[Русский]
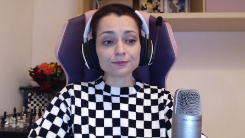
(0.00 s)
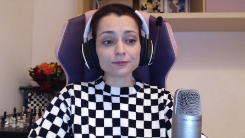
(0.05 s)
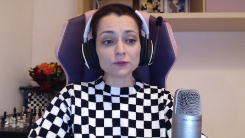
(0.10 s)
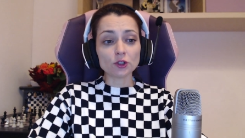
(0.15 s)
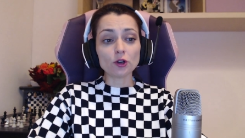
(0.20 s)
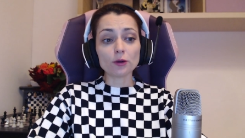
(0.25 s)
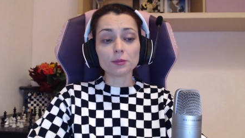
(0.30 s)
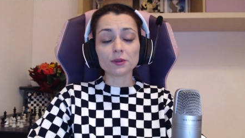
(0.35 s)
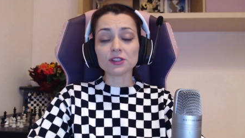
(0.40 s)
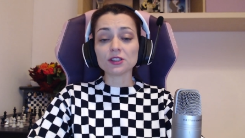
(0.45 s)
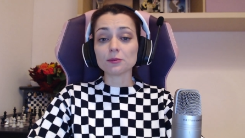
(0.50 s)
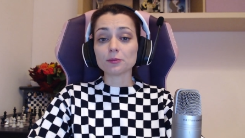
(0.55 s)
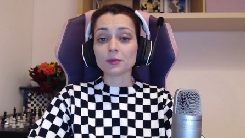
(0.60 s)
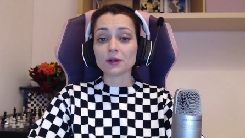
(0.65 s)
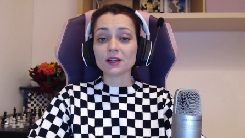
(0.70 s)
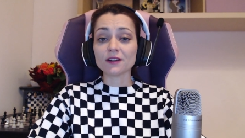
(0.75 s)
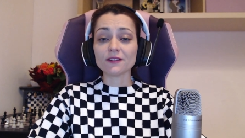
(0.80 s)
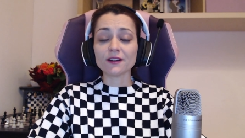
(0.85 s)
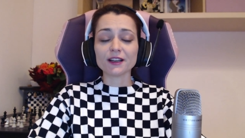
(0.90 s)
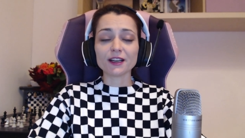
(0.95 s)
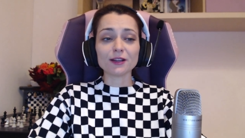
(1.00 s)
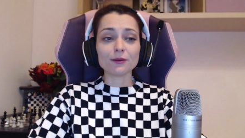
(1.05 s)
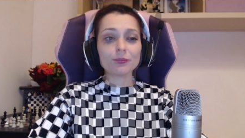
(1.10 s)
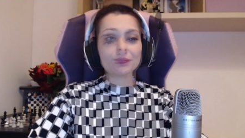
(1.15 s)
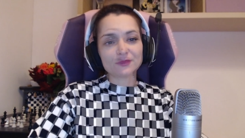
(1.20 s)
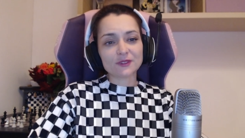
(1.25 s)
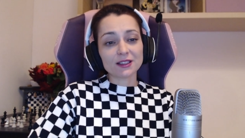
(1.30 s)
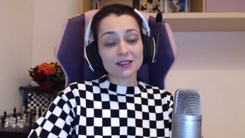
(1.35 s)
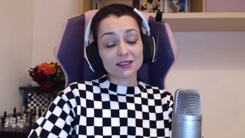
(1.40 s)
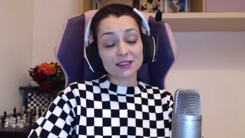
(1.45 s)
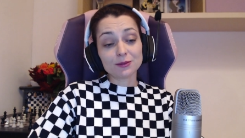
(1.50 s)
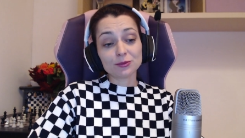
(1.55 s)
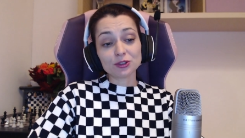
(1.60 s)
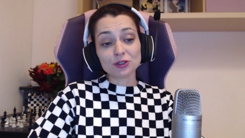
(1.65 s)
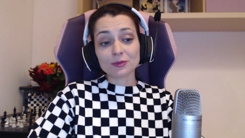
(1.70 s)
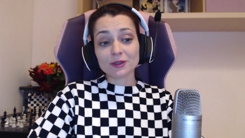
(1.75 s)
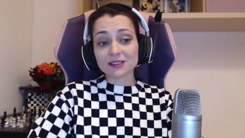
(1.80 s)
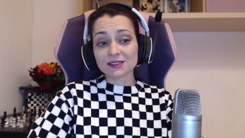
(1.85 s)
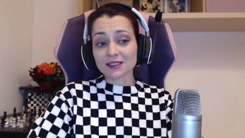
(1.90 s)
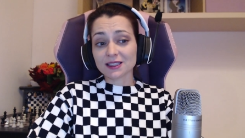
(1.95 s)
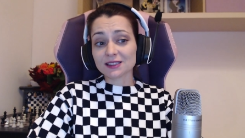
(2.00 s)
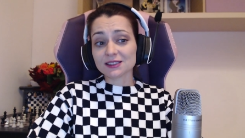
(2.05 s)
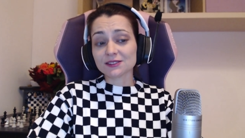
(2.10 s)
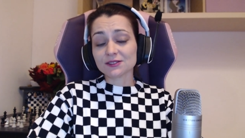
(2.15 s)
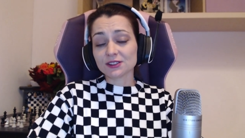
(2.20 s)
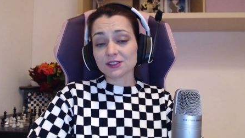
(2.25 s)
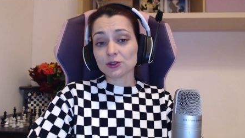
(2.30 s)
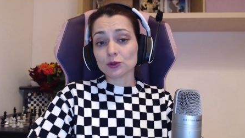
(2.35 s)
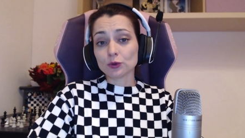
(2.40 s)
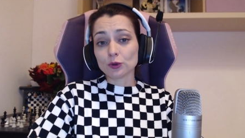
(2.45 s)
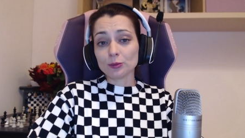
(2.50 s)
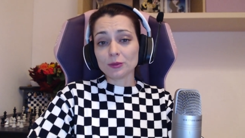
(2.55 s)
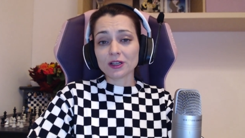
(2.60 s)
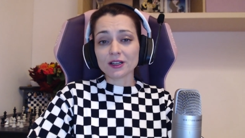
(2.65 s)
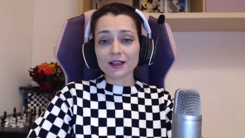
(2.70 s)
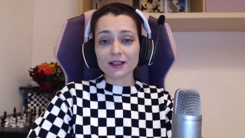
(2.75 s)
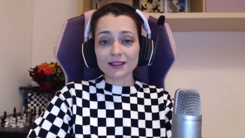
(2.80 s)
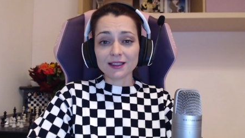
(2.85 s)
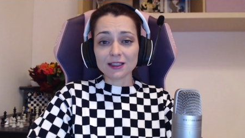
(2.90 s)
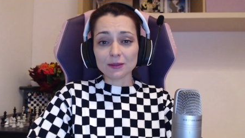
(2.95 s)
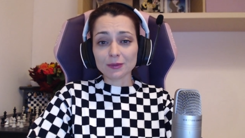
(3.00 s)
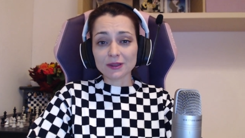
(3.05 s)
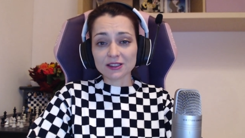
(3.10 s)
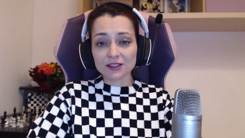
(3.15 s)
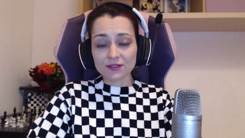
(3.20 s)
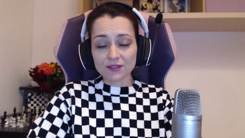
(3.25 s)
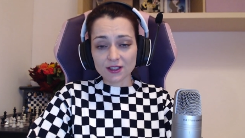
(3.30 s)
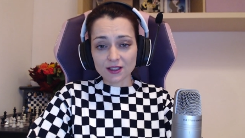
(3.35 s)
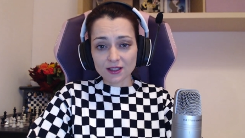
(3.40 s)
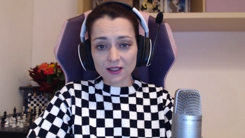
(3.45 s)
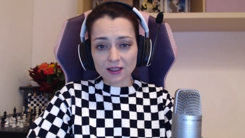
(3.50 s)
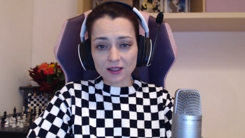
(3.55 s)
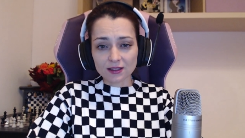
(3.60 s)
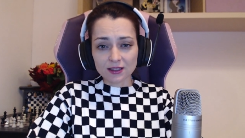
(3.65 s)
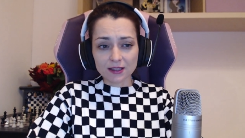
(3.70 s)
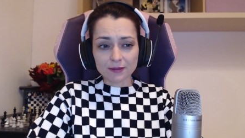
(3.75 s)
Но об этом поговорим, когда будем рассказывать о Михаиле Ботвиннике.